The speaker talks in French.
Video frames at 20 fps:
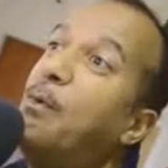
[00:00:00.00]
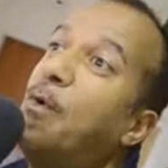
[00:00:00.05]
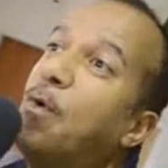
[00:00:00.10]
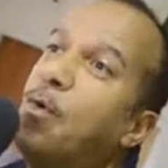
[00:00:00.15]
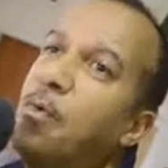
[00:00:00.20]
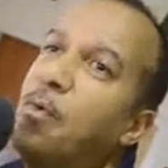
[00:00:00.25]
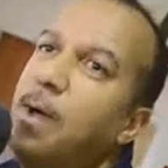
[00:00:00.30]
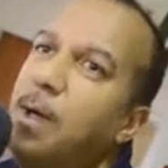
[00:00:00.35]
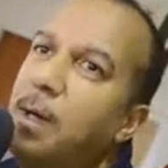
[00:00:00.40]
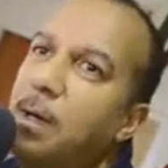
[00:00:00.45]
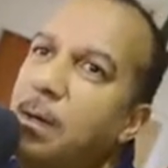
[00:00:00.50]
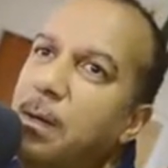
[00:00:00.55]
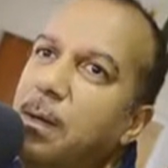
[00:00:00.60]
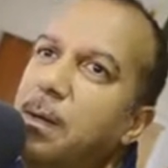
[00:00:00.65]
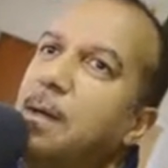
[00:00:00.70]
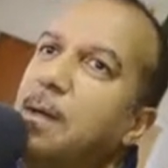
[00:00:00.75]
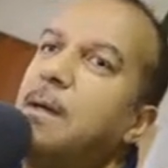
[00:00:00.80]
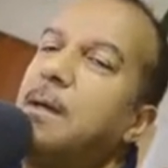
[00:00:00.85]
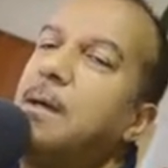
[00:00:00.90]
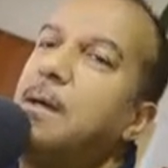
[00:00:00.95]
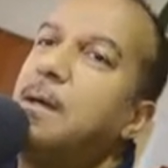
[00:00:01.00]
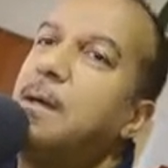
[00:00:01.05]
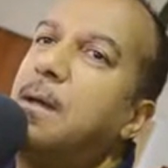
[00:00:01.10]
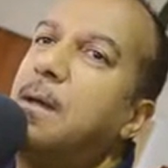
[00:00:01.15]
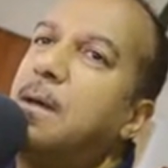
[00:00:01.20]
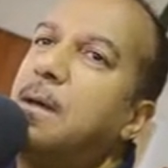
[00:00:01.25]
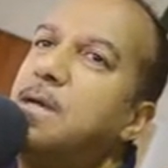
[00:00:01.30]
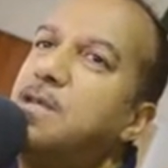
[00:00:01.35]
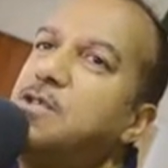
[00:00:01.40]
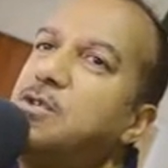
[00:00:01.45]
Pourquoi
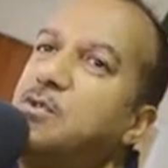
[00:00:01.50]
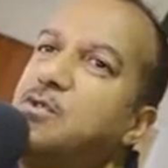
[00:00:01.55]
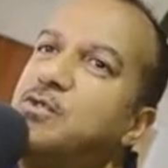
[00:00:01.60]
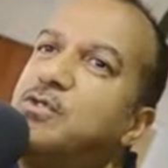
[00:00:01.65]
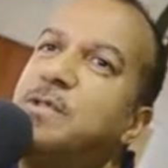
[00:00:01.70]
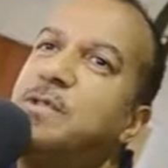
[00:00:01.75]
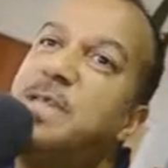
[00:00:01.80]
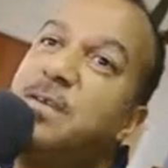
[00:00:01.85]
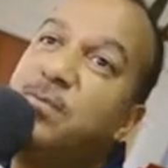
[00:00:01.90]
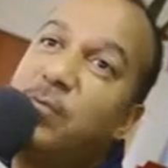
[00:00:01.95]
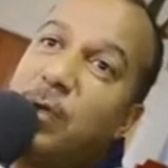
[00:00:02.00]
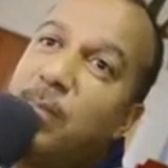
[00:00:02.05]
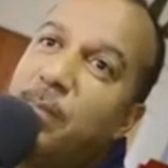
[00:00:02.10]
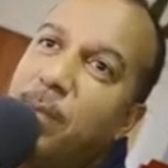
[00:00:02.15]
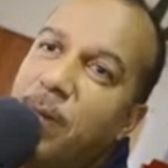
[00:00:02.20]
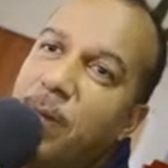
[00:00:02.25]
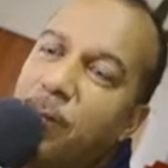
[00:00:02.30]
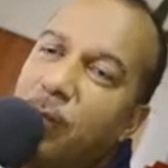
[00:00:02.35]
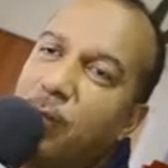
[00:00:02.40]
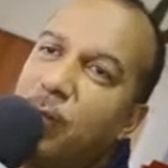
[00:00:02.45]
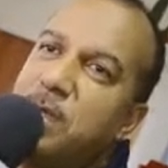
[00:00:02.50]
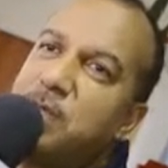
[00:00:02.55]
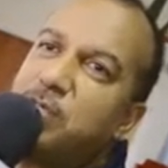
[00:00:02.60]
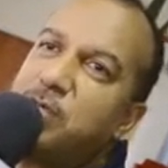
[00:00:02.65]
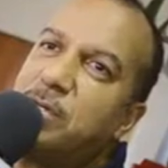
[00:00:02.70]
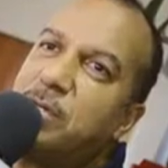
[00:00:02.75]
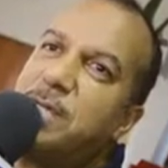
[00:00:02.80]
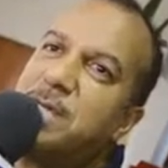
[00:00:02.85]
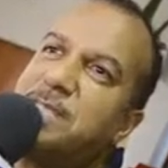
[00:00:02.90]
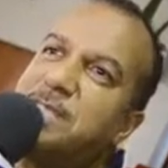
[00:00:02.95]
les gens ne se dévoilent pas Pourquoi les
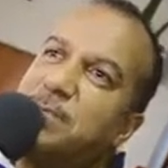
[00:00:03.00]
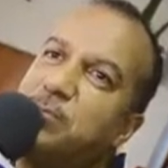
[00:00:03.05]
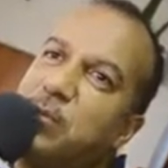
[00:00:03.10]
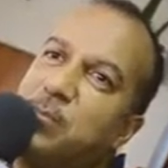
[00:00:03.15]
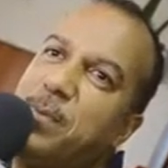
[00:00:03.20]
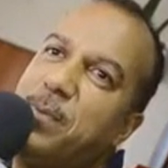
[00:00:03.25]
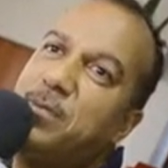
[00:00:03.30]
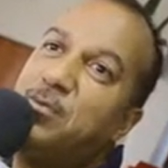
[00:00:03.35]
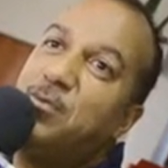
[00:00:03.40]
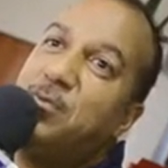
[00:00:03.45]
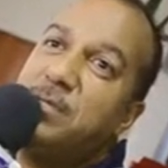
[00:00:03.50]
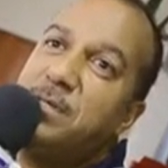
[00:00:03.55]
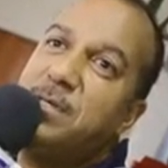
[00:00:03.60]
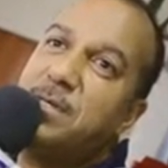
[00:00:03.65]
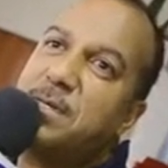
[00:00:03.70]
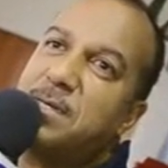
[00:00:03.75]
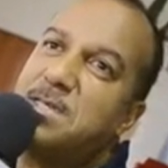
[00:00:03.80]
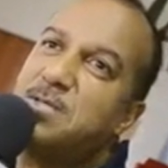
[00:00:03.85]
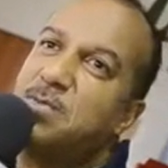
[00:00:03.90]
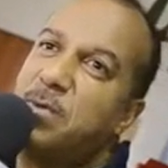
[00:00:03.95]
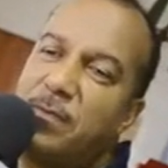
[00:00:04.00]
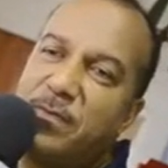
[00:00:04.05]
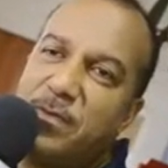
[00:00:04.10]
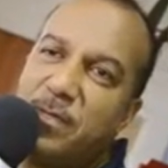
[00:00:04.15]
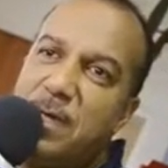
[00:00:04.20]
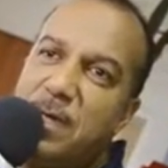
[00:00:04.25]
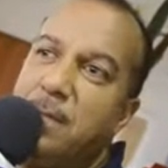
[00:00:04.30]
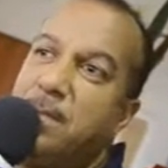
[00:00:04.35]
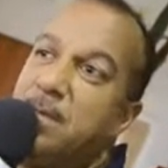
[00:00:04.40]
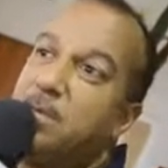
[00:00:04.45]
gens n'acceptent pas de dire qu'ils sont
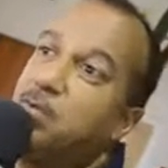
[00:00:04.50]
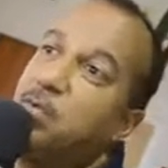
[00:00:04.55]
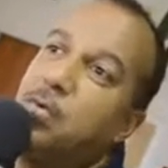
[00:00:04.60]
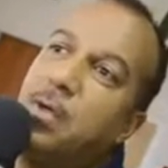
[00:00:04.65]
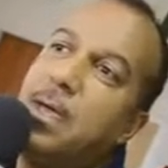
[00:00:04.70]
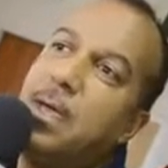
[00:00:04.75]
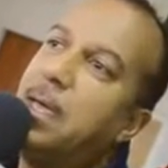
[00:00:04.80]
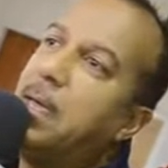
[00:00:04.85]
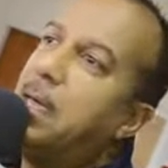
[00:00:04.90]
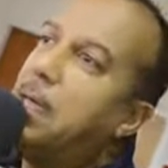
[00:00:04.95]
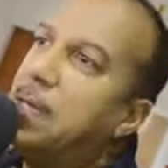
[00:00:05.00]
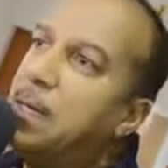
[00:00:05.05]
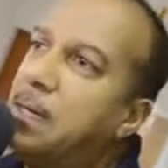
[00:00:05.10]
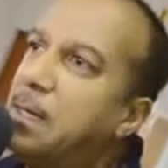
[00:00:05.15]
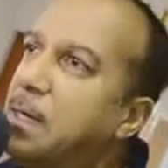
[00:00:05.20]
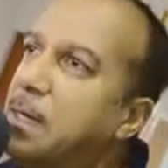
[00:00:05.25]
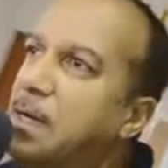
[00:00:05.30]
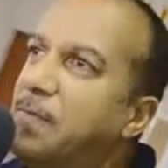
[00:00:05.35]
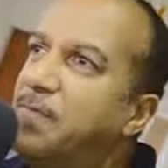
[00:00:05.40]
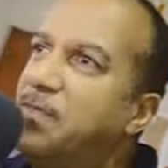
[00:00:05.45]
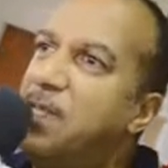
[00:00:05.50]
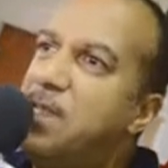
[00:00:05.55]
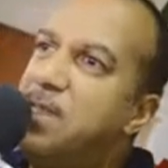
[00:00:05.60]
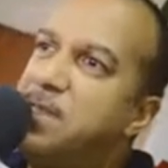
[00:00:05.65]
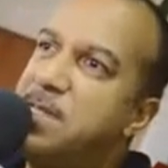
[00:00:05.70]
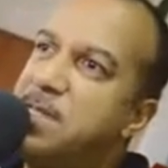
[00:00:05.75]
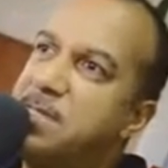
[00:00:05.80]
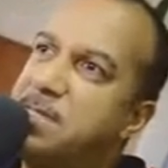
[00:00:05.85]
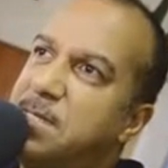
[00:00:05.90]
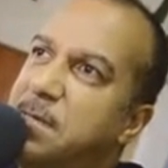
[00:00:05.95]
infidèles Parce que la
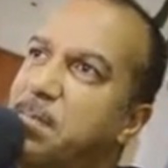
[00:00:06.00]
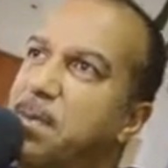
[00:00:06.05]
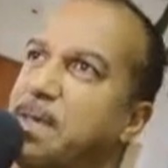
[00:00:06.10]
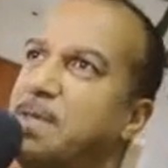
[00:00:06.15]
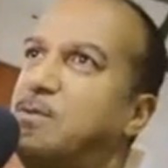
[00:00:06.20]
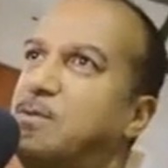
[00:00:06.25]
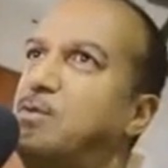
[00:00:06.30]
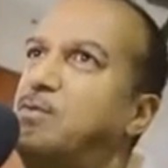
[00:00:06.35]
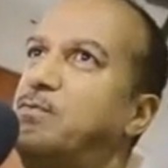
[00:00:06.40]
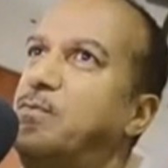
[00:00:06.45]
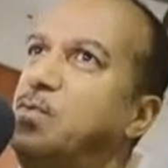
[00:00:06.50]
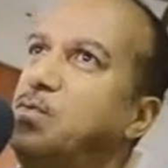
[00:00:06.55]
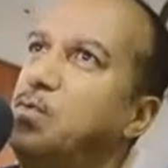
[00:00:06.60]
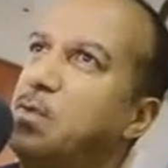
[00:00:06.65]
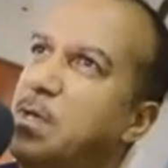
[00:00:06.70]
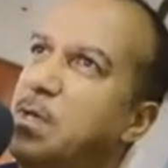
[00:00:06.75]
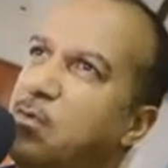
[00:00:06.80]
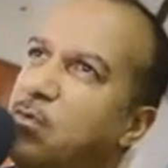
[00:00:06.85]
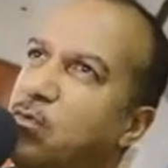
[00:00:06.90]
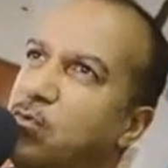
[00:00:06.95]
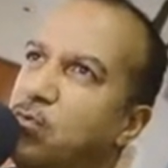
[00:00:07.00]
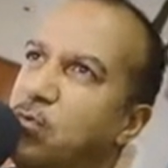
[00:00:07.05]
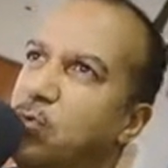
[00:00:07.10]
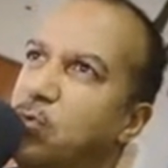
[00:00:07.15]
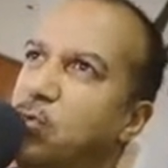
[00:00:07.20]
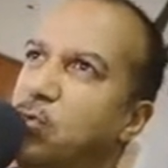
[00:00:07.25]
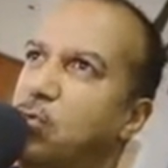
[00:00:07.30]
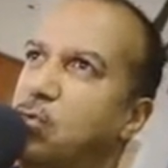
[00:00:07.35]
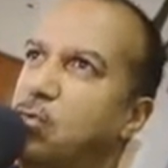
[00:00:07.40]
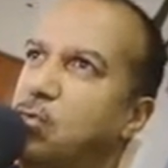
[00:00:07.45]
fidélité, c'est presque devenu quelque chose
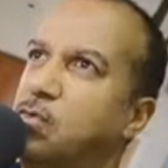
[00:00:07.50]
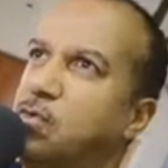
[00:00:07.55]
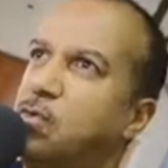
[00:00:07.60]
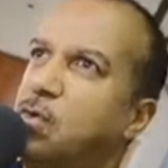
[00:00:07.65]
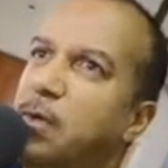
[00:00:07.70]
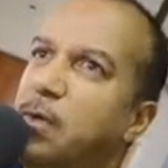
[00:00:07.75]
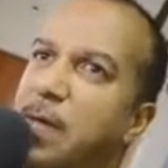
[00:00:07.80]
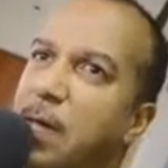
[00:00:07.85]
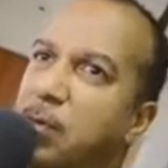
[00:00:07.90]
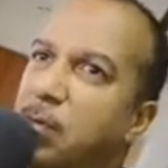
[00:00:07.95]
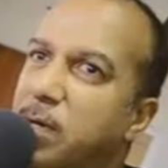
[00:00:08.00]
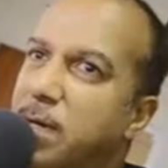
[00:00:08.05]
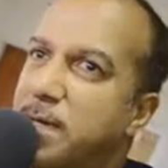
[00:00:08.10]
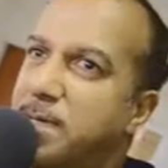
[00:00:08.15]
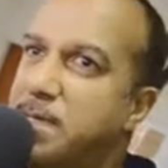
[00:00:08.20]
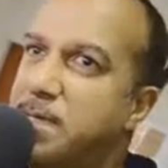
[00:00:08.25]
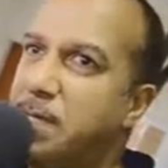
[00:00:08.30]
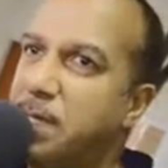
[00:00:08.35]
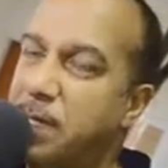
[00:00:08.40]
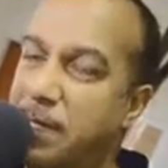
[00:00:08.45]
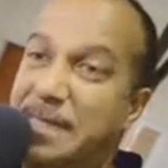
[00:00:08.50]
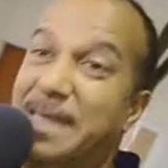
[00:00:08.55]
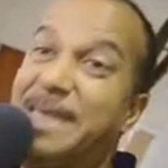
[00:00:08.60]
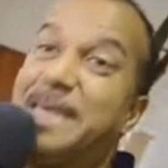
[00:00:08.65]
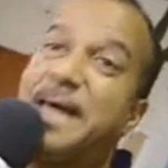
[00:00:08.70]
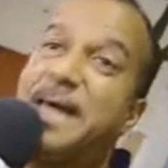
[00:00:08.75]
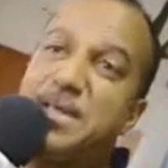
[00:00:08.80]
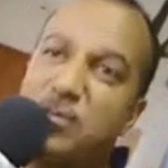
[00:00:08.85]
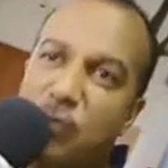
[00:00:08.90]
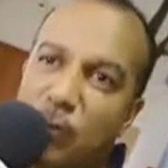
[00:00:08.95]
de, de standard, de classique. Il y
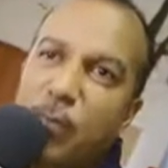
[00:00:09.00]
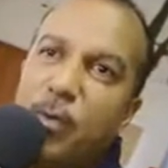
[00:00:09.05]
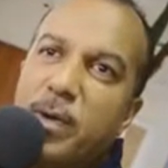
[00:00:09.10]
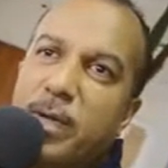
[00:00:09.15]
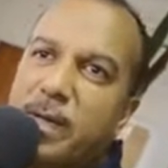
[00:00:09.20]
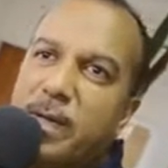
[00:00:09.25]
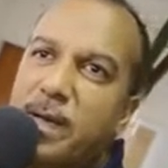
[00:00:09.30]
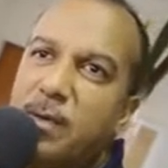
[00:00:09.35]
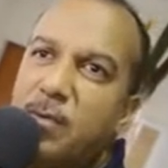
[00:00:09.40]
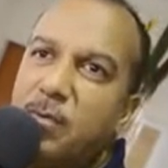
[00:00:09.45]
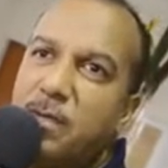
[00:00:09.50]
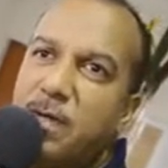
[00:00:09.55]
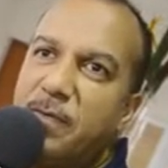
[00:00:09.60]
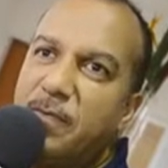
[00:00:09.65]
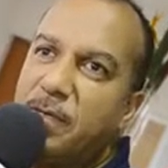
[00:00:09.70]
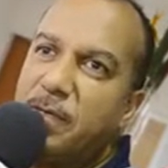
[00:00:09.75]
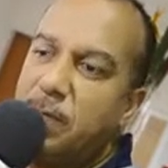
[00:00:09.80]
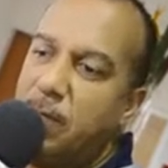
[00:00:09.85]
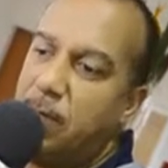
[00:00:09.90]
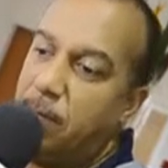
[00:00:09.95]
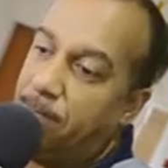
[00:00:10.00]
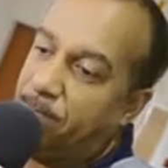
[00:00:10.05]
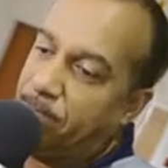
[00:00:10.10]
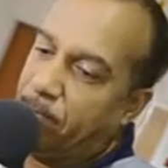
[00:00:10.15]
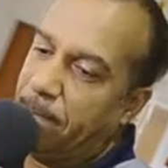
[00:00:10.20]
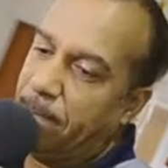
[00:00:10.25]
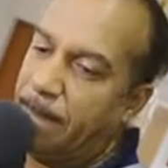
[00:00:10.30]
a des raisons pour lesquelles on est infidèle.